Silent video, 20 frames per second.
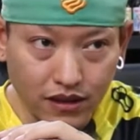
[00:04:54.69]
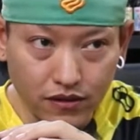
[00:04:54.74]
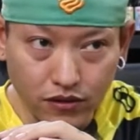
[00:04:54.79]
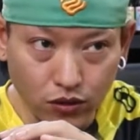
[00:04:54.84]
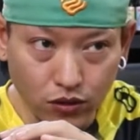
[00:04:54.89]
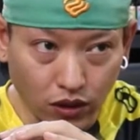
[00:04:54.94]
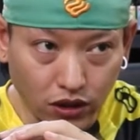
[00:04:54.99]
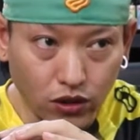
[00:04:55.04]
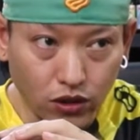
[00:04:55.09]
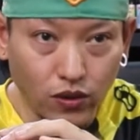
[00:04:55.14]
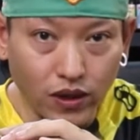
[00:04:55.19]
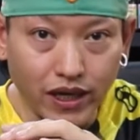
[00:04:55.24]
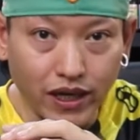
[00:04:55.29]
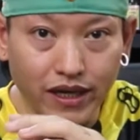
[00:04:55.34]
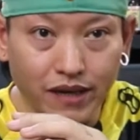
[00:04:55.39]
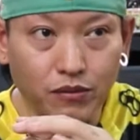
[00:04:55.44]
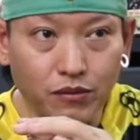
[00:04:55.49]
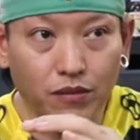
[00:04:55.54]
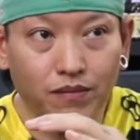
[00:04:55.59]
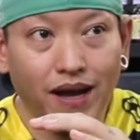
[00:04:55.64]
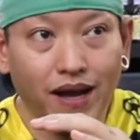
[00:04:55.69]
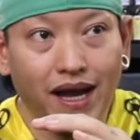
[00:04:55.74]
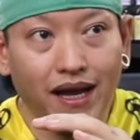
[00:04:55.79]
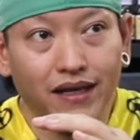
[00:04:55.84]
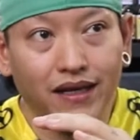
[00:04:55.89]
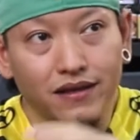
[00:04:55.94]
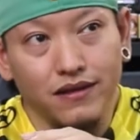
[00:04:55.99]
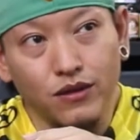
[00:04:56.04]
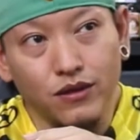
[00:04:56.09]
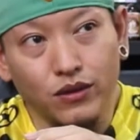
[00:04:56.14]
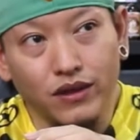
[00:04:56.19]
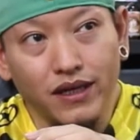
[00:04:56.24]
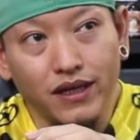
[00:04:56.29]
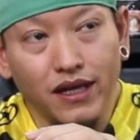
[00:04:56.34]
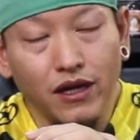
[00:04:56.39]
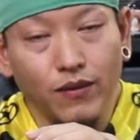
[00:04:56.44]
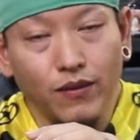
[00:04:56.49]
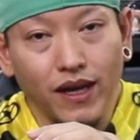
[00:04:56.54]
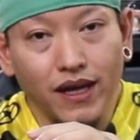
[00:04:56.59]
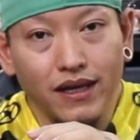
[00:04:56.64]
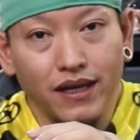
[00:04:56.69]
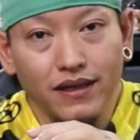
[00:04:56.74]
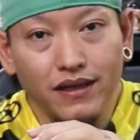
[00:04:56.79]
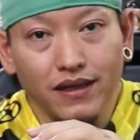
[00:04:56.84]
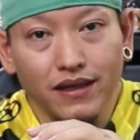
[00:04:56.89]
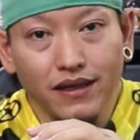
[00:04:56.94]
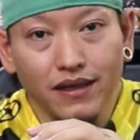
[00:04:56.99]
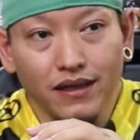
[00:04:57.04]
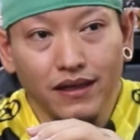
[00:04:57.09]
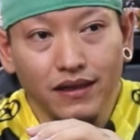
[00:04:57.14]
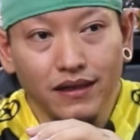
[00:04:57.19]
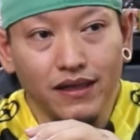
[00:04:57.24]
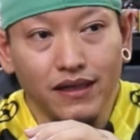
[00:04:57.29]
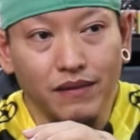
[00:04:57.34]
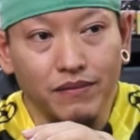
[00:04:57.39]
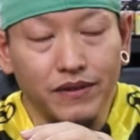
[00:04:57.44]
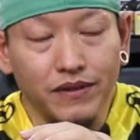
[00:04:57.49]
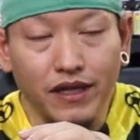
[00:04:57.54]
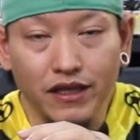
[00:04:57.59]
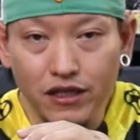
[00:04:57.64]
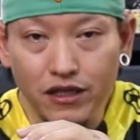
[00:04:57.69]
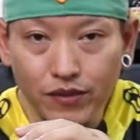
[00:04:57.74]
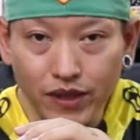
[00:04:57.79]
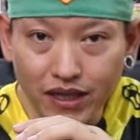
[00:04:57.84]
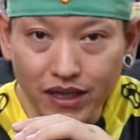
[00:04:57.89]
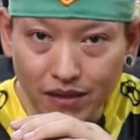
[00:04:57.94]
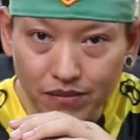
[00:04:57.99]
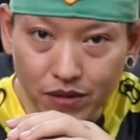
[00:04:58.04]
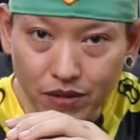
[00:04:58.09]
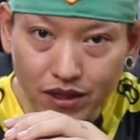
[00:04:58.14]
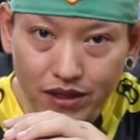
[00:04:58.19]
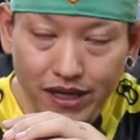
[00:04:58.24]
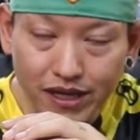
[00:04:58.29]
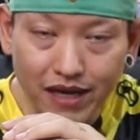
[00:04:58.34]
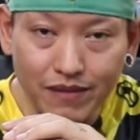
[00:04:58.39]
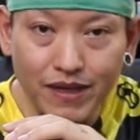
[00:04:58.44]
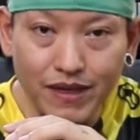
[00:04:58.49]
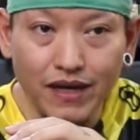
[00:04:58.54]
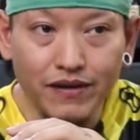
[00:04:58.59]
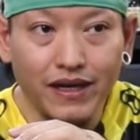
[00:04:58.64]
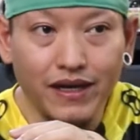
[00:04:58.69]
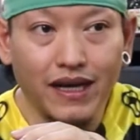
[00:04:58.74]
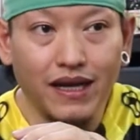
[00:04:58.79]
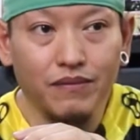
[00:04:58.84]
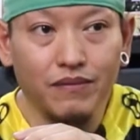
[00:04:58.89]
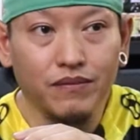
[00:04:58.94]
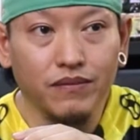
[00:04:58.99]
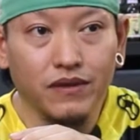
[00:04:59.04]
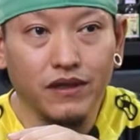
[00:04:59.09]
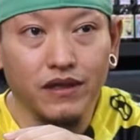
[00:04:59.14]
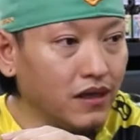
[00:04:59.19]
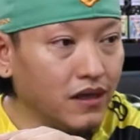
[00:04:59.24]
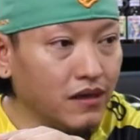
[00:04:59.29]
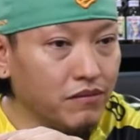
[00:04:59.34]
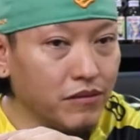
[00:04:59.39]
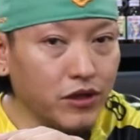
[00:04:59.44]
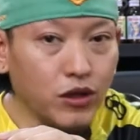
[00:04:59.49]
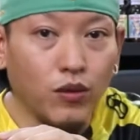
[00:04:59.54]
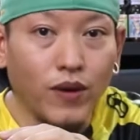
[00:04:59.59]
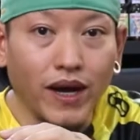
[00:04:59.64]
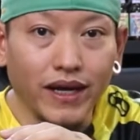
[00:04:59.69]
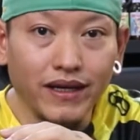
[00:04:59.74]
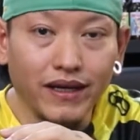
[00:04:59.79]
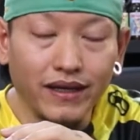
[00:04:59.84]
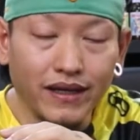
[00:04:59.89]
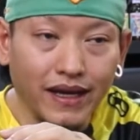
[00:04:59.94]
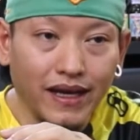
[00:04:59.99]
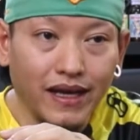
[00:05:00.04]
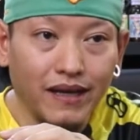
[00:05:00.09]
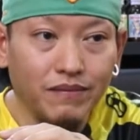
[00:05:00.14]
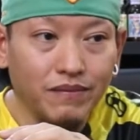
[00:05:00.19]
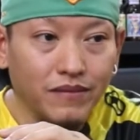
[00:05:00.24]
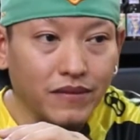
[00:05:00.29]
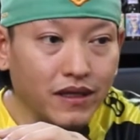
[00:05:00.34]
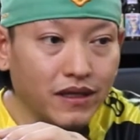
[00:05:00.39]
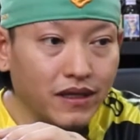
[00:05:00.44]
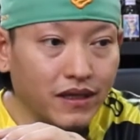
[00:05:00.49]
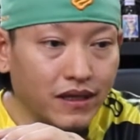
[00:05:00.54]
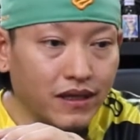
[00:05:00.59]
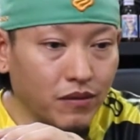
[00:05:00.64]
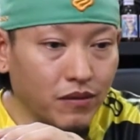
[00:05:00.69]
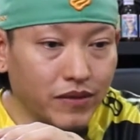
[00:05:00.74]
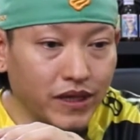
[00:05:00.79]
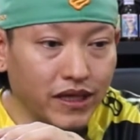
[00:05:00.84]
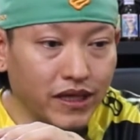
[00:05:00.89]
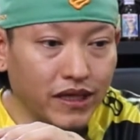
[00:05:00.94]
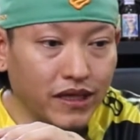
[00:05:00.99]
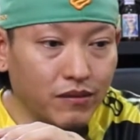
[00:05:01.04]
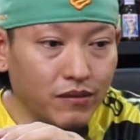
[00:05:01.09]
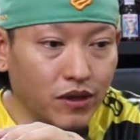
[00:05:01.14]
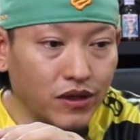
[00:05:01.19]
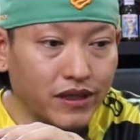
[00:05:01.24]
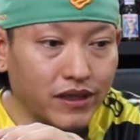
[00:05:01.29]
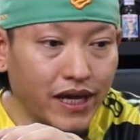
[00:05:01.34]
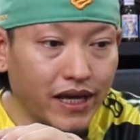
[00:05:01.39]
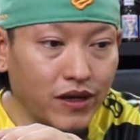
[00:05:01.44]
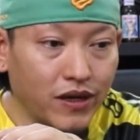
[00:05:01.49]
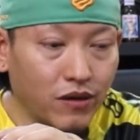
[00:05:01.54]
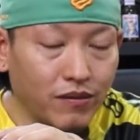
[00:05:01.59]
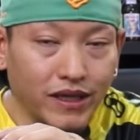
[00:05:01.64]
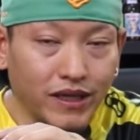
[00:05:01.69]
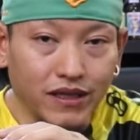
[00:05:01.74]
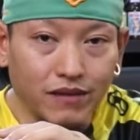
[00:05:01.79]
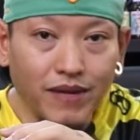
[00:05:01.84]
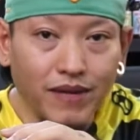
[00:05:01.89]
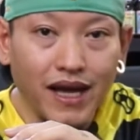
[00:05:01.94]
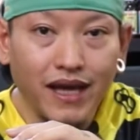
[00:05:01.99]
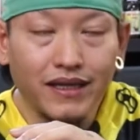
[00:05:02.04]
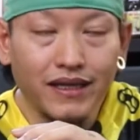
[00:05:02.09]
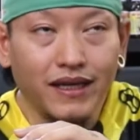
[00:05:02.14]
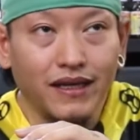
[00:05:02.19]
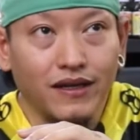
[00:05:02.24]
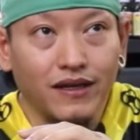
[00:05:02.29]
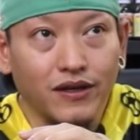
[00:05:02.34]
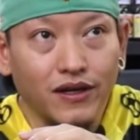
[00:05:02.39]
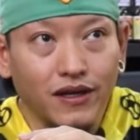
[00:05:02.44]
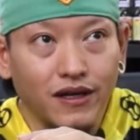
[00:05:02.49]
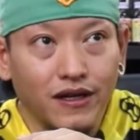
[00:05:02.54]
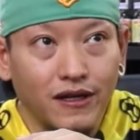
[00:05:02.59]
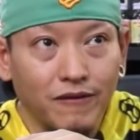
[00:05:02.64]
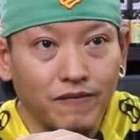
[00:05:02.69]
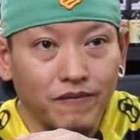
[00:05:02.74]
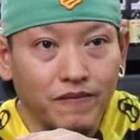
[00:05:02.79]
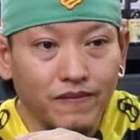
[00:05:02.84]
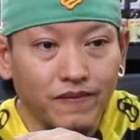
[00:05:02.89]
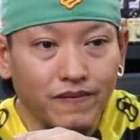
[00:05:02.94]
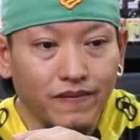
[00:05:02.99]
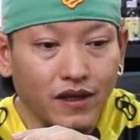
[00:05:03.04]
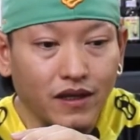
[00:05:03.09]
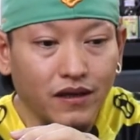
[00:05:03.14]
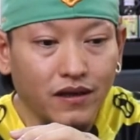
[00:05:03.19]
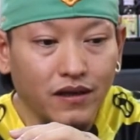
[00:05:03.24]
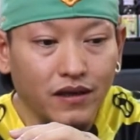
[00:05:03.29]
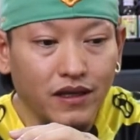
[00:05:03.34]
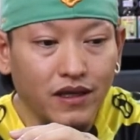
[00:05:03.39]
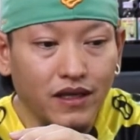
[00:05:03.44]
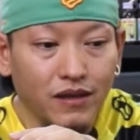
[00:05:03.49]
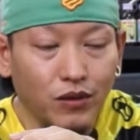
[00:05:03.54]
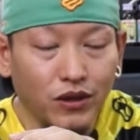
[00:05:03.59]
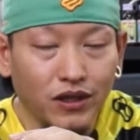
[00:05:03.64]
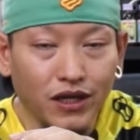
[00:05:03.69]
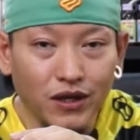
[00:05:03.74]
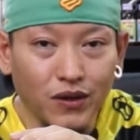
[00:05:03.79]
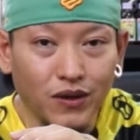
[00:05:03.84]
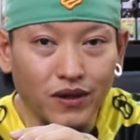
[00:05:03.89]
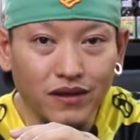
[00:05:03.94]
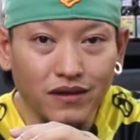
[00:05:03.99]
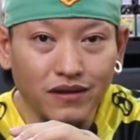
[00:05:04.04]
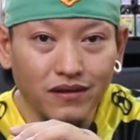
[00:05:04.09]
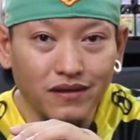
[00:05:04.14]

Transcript: ส่วนตัวเลยเนี่ยผมผ่านจุดที่เรียกว่าเกือบเสียชีวิตกับมอเตอร์ไซค์มาแล้วนะครับ คือมีวันหนึ่งนะครับผมขี่มอเตอร์ไซค์ออกมาจากบ้านเนี่ยแล้วก็ขี่บนถนน